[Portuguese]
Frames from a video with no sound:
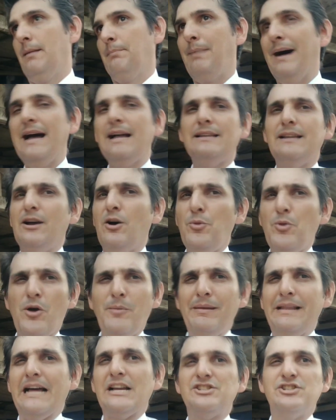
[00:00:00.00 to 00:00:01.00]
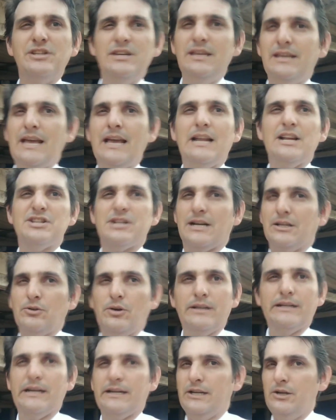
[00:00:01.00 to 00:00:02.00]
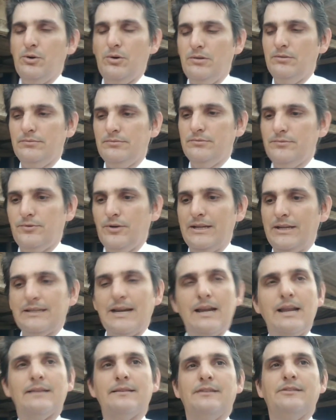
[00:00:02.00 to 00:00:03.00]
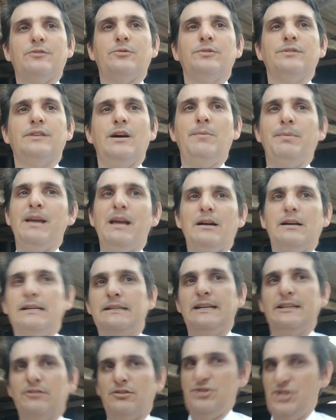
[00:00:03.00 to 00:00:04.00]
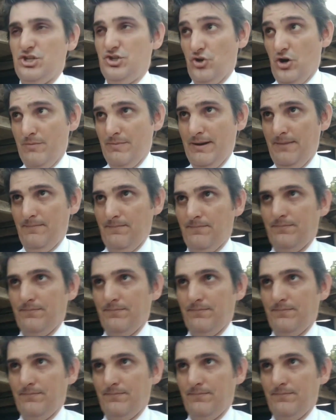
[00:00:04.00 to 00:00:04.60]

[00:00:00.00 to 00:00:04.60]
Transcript: Padre é um nome latim que a Igreja Católica criou, não, não vou entrar nessa discussão, que é uma questão de idioma.